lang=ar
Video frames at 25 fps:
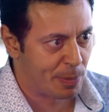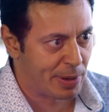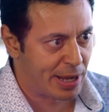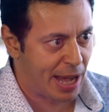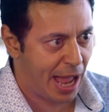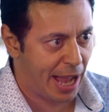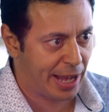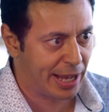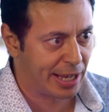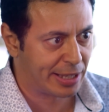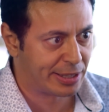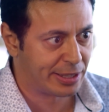من
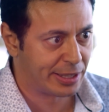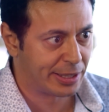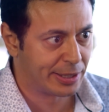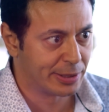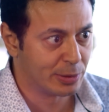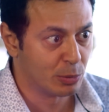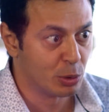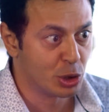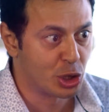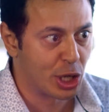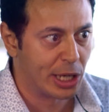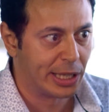ناحيتي
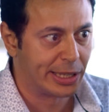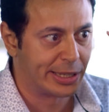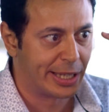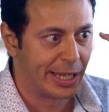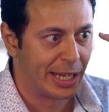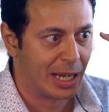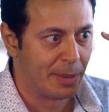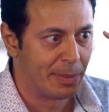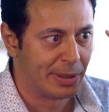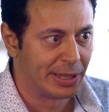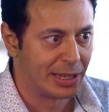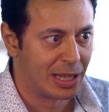
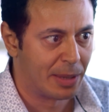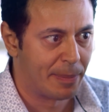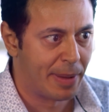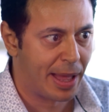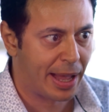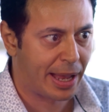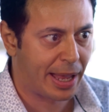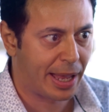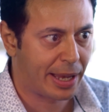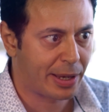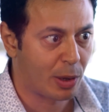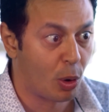وشلتني من
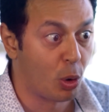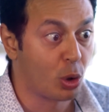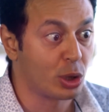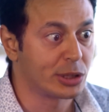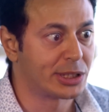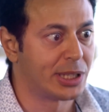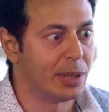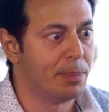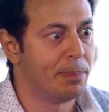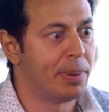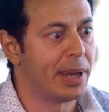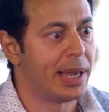دماغك
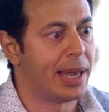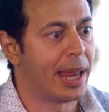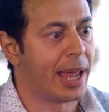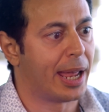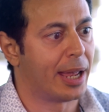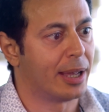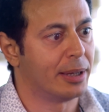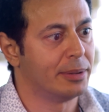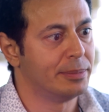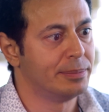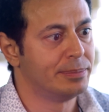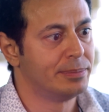اقسم بالله
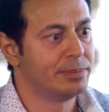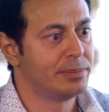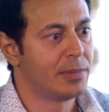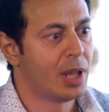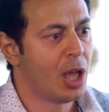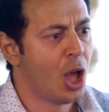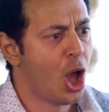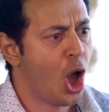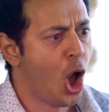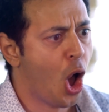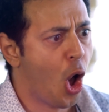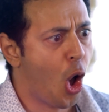
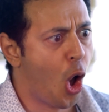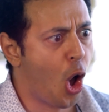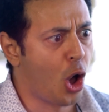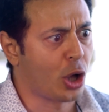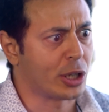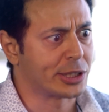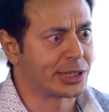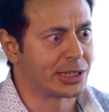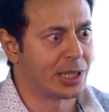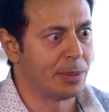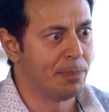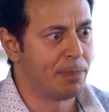
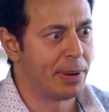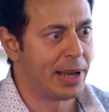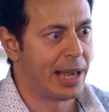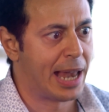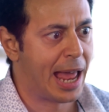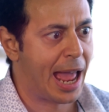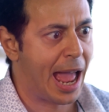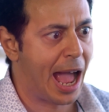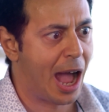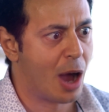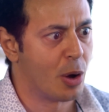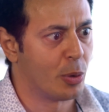اقسم بالله
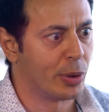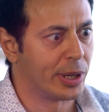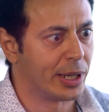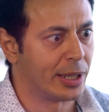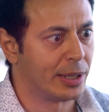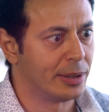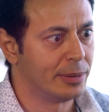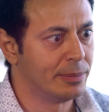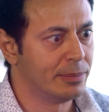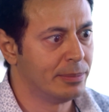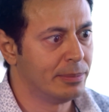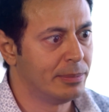يا
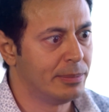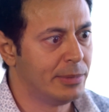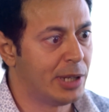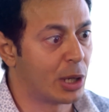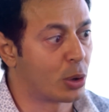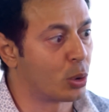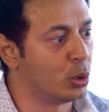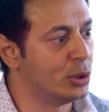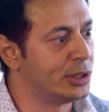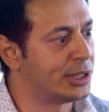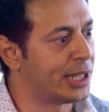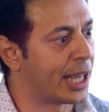عوني
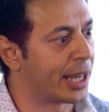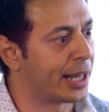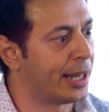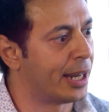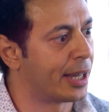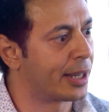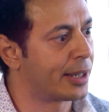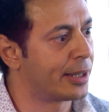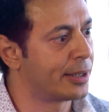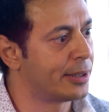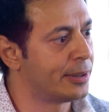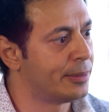لكن
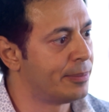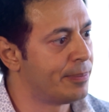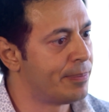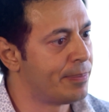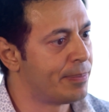سجنك